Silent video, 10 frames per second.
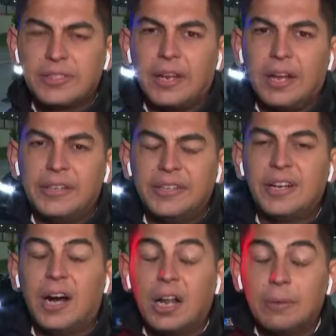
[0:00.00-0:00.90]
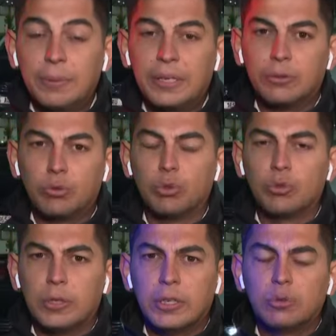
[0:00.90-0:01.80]
sanayinin kalbi, Türk
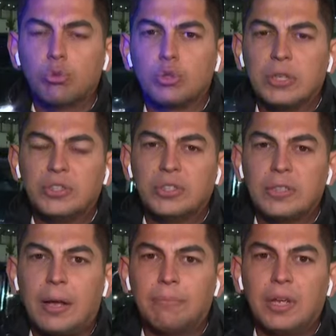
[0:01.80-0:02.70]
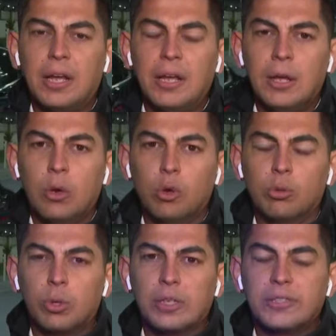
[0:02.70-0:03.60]
e, TUSAŞ'ın tam da
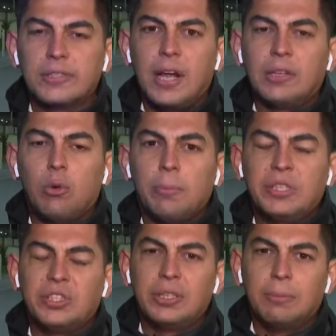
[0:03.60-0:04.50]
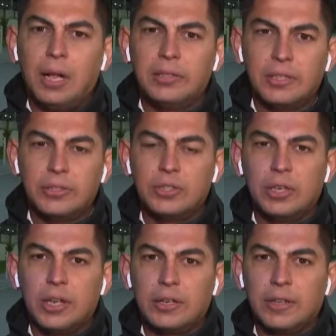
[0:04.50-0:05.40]
önü burası. Saat 15.26
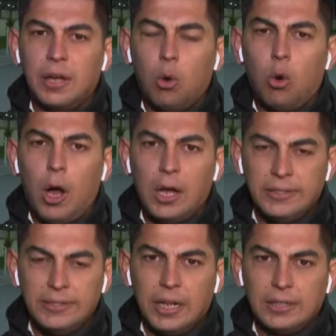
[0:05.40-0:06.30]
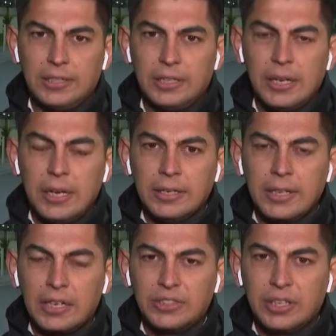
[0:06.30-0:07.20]
sıralarında o hain saldırı
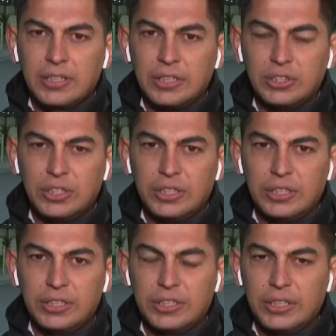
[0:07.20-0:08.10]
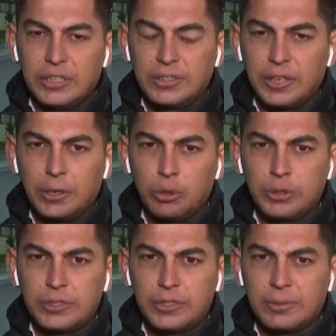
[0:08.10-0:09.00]
gerçekleşti. İki
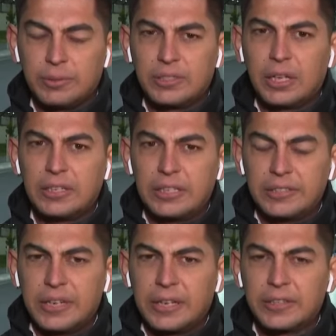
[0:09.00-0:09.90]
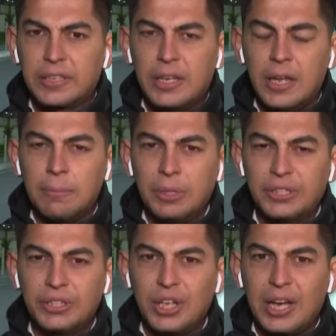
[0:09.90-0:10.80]
terörist sarı renkli bir
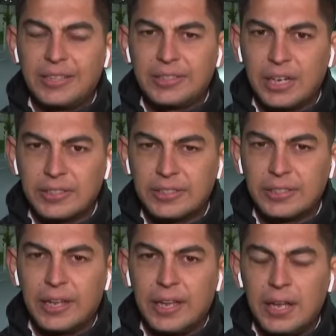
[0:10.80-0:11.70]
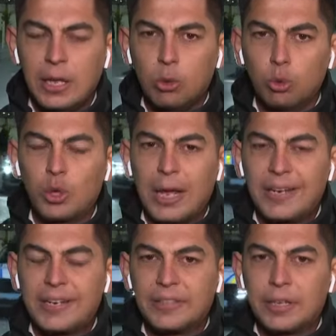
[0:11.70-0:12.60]
ticari taksiyle
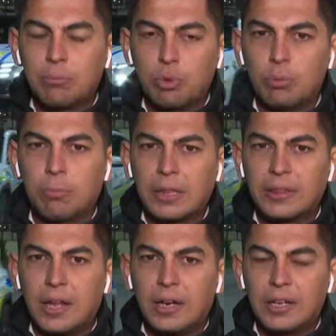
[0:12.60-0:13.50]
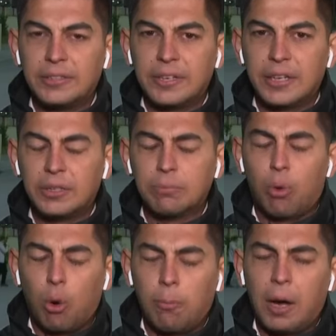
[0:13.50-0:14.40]
üzerlerinde mühimmatlarla yine
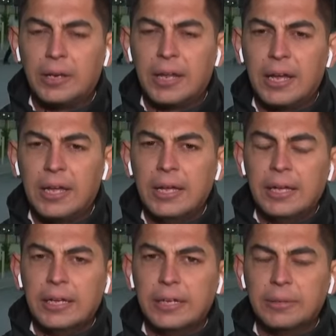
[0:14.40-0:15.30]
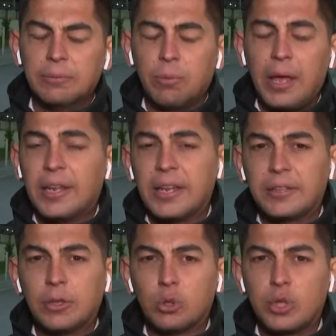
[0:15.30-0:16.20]
bombayla e,
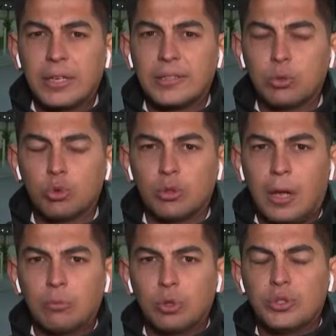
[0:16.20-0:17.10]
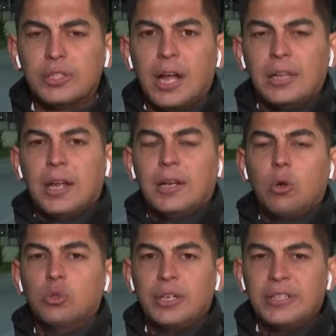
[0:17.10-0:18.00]
ellerinde özellikle uzun namlulu silahlarla
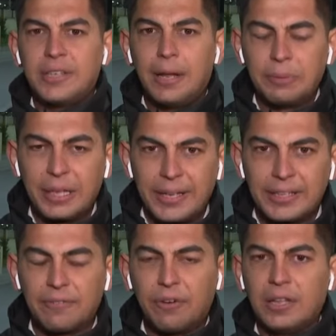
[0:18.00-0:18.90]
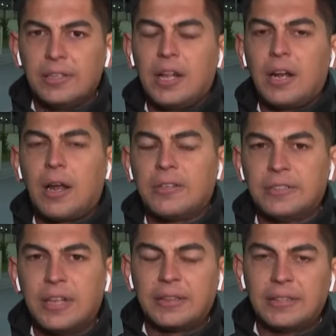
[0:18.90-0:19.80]
önce Nizamiye'yi hedef aldılar.
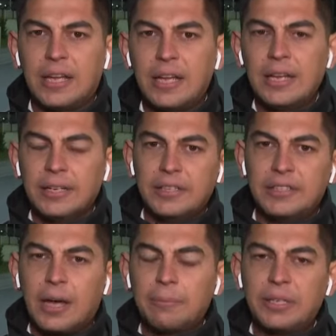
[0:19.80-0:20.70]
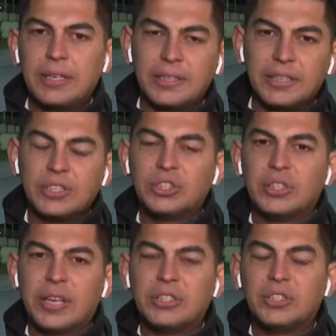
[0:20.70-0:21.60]
Ardından da Nizamiye
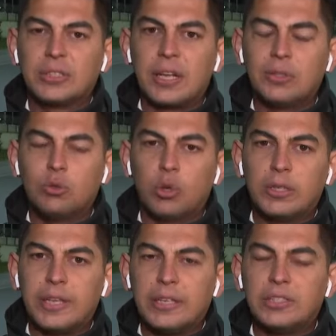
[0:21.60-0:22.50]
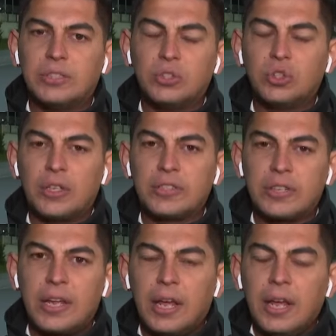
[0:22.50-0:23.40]
girişini geçtikten sonra tesis
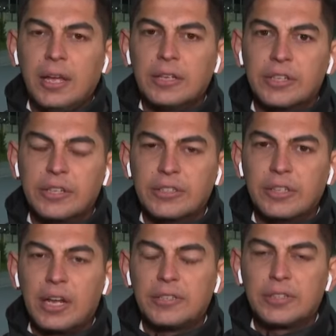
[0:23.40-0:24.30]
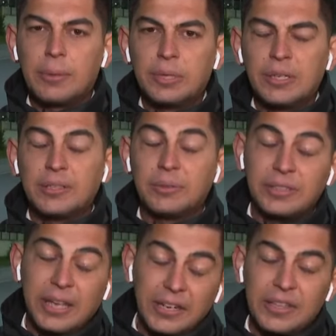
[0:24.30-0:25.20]
içerisine girdiler. Tabi
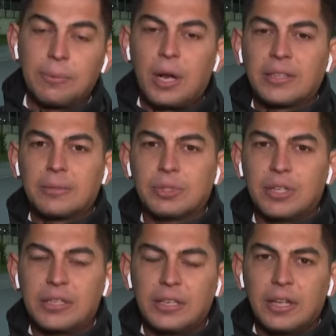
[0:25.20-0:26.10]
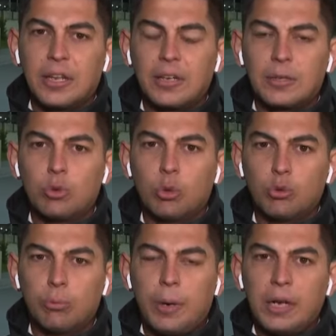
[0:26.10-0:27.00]
geride bıraktığımız dakikalarda son
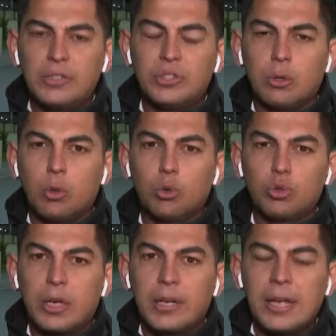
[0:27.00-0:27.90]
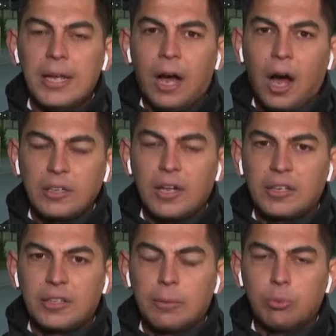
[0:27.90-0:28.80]
durum paylaşacak olursak ardı
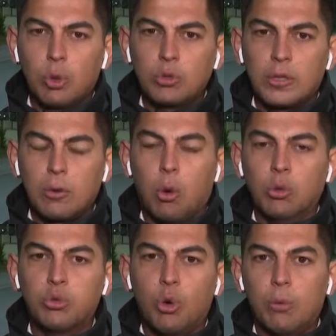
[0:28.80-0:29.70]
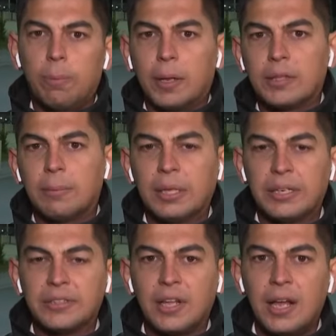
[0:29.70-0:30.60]
ardına bu noktada kontrollü
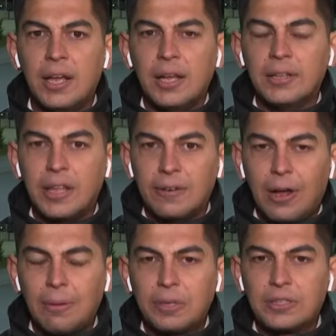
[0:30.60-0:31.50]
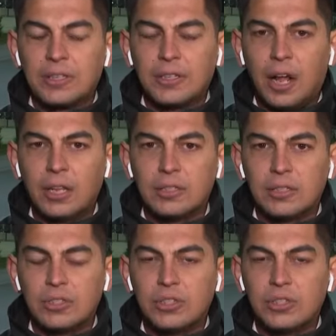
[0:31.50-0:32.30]
patlamalarında devam ettiğinin altını